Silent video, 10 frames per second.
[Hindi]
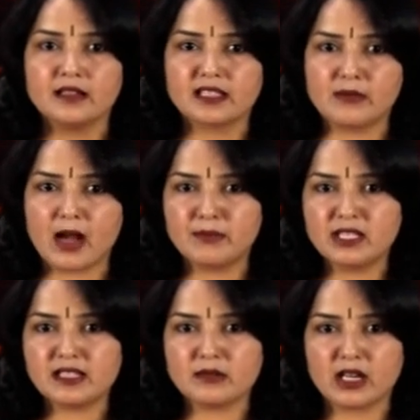
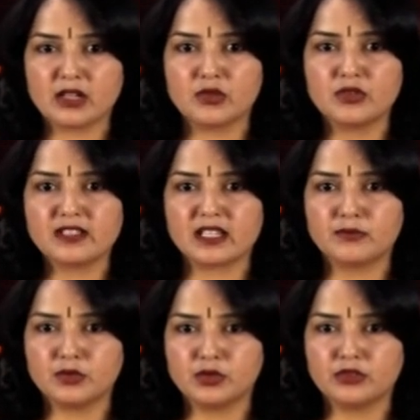समापन समारोह से
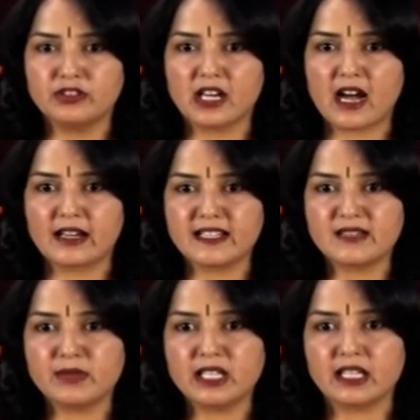पूर्व
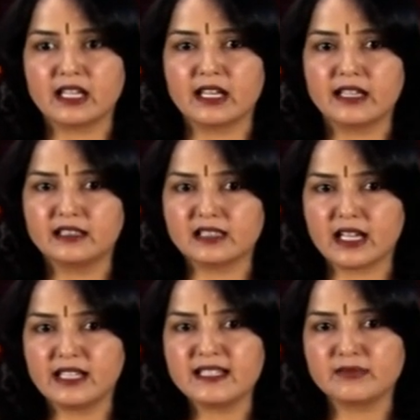आरएसपी के
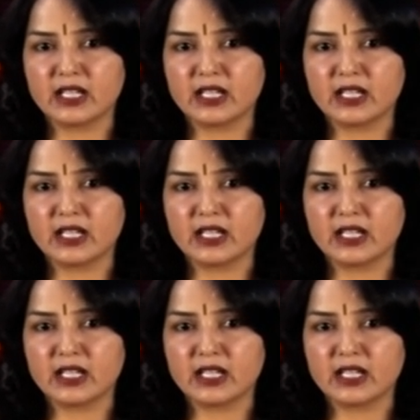41